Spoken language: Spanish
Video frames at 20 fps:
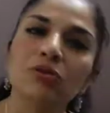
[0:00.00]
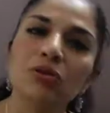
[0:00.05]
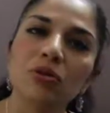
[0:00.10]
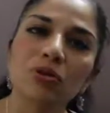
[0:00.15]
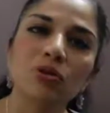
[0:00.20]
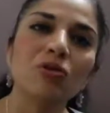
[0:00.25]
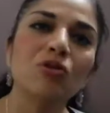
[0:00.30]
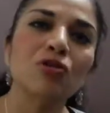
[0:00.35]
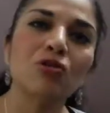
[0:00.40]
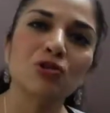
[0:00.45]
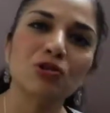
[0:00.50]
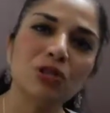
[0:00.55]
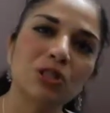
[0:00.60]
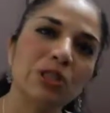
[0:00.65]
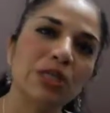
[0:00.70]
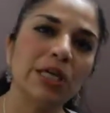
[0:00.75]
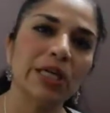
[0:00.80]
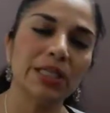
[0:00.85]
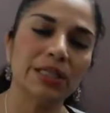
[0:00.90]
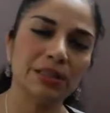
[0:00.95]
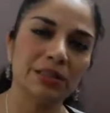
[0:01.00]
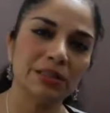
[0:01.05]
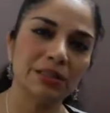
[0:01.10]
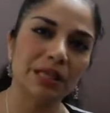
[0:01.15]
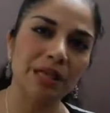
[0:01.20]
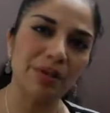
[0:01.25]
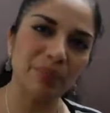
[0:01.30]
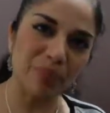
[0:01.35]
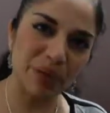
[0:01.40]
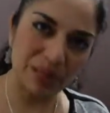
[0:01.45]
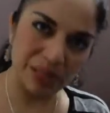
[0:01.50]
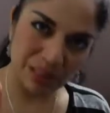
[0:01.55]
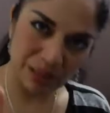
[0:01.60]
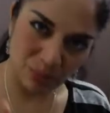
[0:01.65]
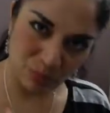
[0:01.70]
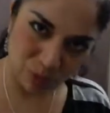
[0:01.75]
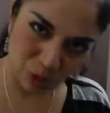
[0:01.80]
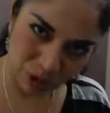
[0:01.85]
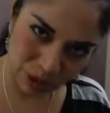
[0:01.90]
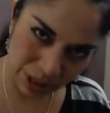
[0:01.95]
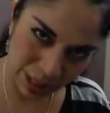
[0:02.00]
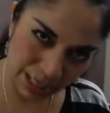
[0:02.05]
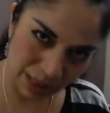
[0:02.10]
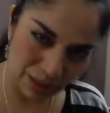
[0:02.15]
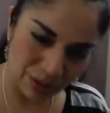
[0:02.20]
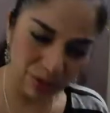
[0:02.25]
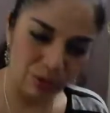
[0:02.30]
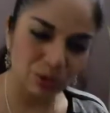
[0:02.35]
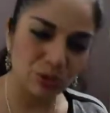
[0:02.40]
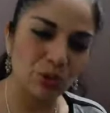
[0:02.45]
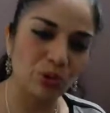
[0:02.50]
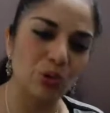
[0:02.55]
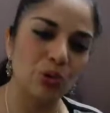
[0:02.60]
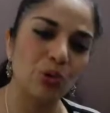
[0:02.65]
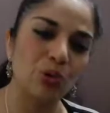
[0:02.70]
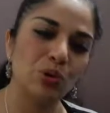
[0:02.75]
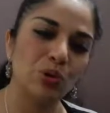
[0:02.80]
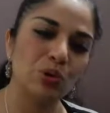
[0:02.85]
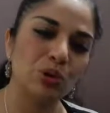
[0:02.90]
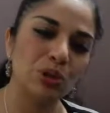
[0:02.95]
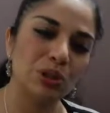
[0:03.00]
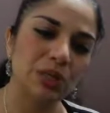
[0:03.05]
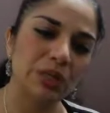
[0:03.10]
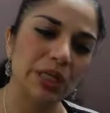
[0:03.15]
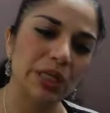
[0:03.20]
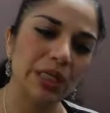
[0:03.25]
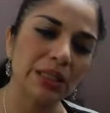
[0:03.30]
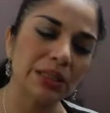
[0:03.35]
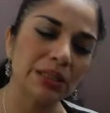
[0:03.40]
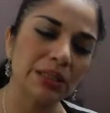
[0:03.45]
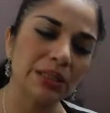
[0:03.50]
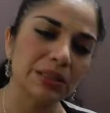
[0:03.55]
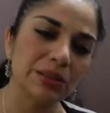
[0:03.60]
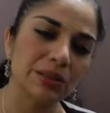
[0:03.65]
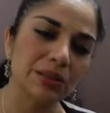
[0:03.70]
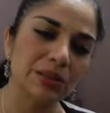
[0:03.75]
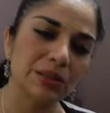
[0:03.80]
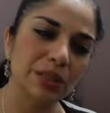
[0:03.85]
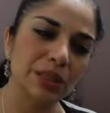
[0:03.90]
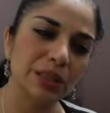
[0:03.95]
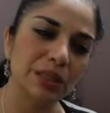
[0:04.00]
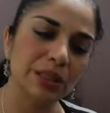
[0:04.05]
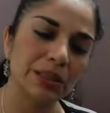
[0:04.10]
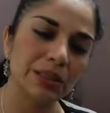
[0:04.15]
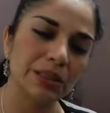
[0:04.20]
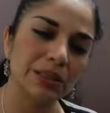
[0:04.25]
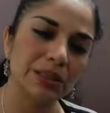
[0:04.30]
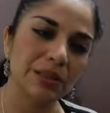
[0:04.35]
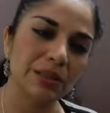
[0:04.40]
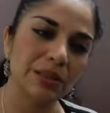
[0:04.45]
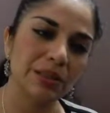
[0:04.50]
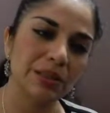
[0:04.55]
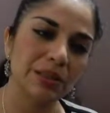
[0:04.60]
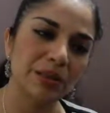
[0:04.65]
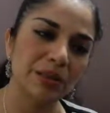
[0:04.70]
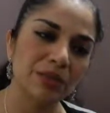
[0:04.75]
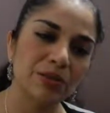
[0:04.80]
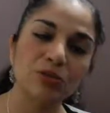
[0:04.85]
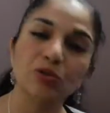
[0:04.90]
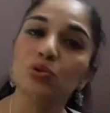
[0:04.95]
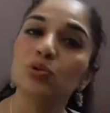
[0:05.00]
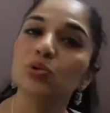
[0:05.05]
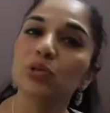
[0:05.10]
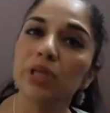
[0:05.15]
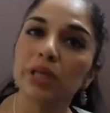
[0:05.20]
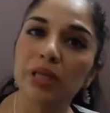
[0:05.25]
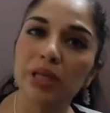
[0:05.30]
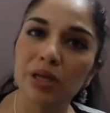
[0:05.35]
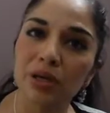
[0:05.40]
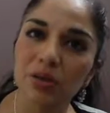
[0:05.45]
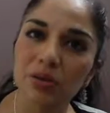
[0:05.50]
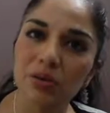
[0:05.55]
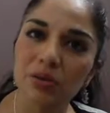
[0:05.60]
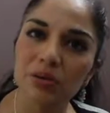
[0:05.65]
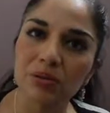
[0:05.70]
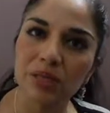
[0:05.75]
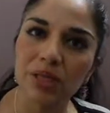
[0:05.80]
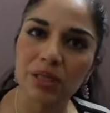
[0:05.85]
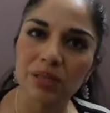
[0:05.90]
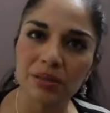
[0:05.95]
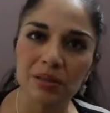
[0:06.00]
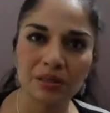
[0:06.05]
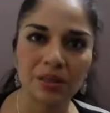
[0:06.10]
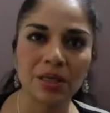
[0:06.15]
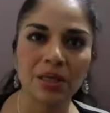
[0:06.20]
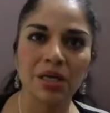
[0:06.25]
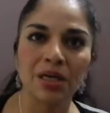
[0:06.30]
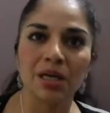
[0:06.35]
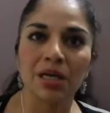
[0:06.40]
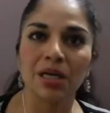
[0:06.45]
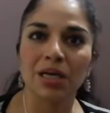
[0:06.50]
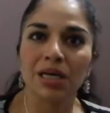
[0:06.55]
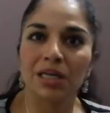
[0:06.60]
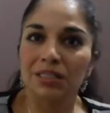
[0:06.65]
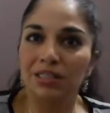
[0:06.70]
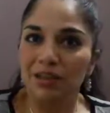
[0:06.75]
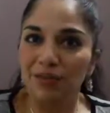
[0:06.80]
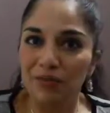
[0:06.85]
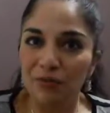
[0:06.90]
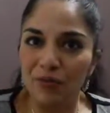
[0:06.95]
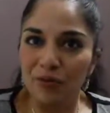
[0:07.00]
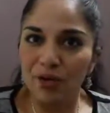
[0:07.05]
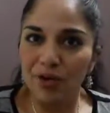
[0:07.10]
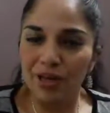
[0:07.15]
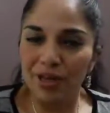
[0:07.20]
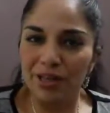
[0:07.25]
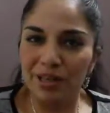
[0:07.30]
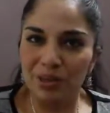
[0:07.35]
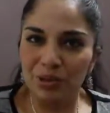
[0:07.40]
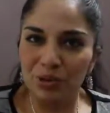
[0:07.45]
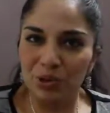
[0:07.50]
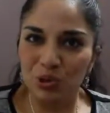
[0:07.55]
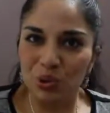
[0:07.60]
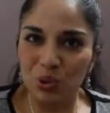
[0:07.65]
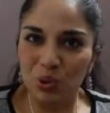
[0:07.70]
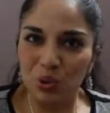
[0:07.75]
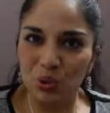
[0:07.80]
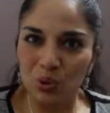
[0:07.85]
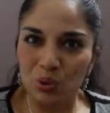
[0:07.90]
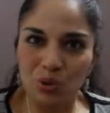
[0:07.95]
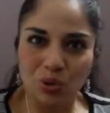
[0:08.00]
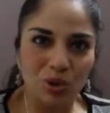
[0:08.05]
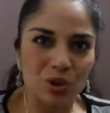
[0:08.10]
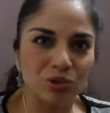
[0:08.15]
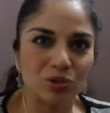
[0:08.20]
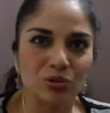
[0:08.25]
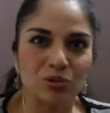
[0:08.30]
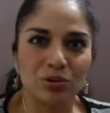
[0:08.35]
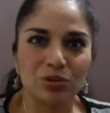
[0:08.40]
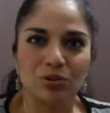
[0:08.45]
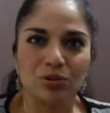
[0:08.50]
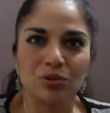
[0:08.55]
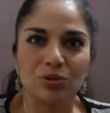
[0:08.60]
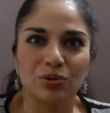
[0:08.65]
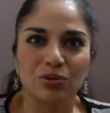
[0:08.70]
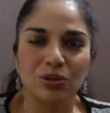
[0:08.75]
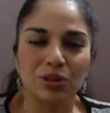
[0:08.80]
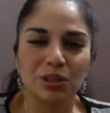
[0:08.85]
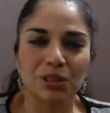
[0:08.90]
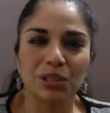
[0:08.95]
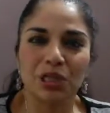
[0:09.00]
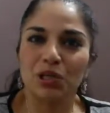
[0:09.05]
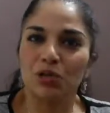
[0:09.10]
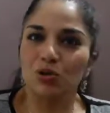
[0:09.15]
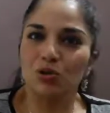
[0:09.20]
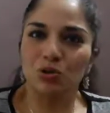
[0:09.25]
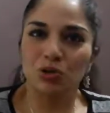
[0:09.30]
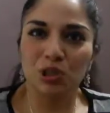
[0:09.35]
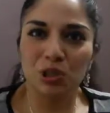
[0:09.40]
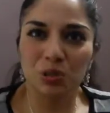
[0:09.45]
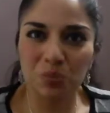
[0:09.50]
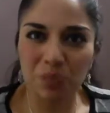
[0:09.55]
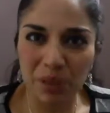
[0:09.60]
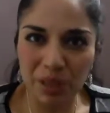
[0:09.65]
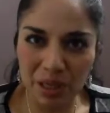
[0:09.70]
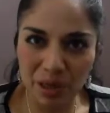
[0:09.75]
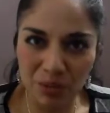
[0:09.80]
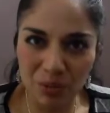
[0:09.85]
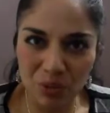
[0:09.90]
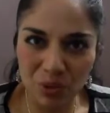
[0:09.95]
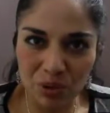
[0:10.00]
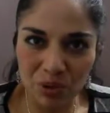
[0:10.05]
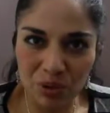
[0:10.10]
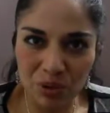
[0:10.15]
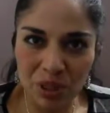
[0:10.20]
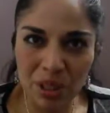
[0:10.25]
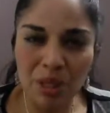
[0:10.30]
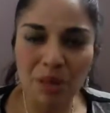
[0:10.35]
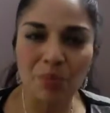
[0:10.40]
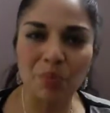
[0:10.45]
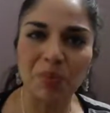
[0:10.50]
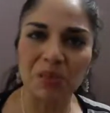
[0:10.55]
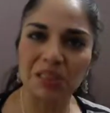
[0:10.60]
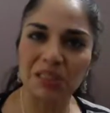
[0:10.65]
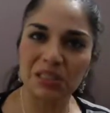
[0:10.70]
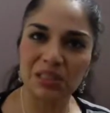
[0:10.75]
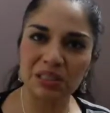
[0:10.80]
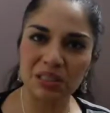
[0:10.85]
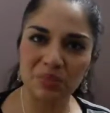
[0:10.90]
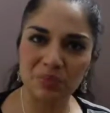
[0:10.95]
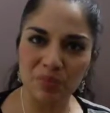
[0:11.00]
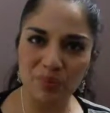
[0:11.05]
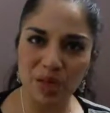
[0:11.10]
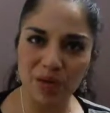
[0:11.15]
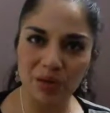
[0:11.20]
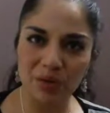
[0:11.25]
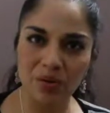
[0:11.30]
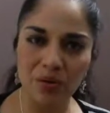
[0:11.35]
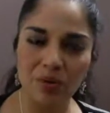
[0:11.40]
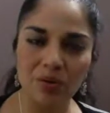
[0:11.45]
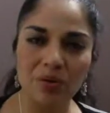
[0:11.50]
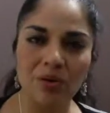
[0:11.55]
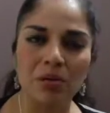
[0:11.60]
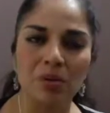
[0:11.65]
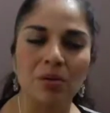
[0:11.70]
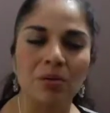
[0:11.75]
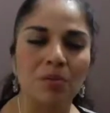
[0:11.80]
Todos los días aprendemos algo, todos los días este, suceden cosas que están fuera de nuestro control, son cosas que no nos esperamos, mas sin embargo